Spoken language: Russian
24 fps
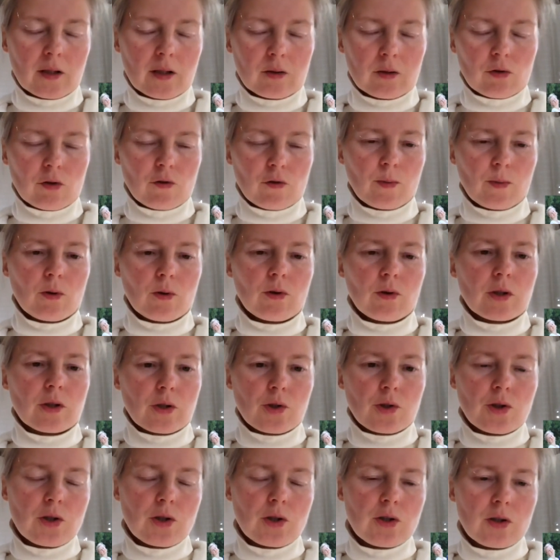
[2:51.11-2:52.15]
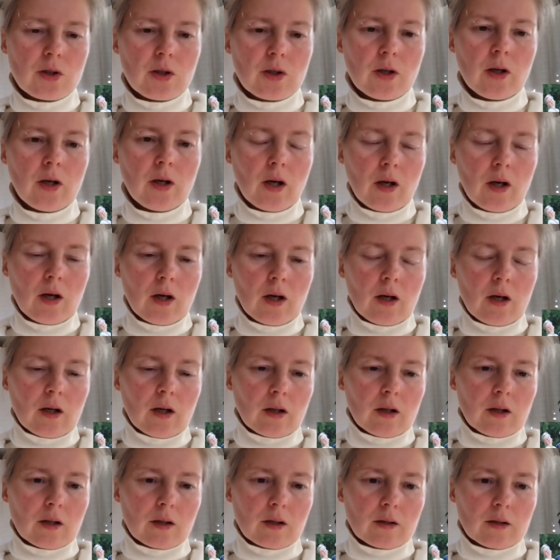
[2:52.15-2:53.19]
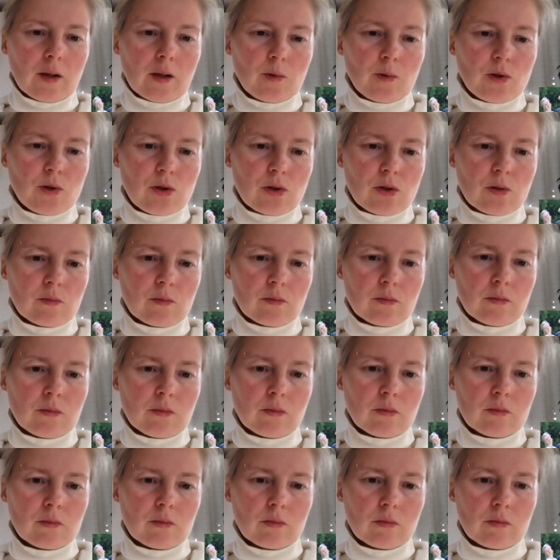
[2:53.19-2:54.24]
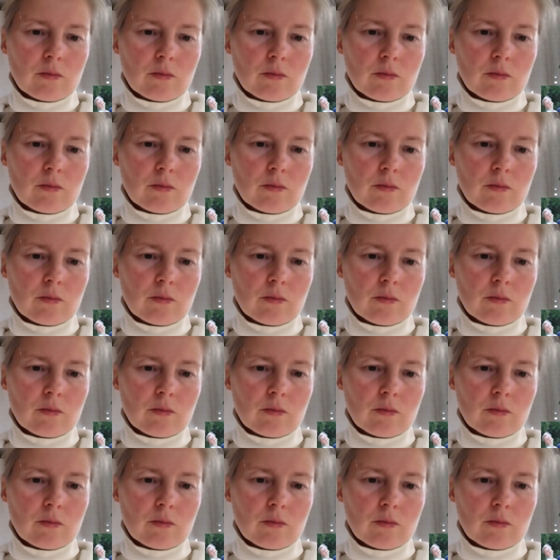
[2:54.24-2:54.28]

который в прошлой жизни, а, допустим,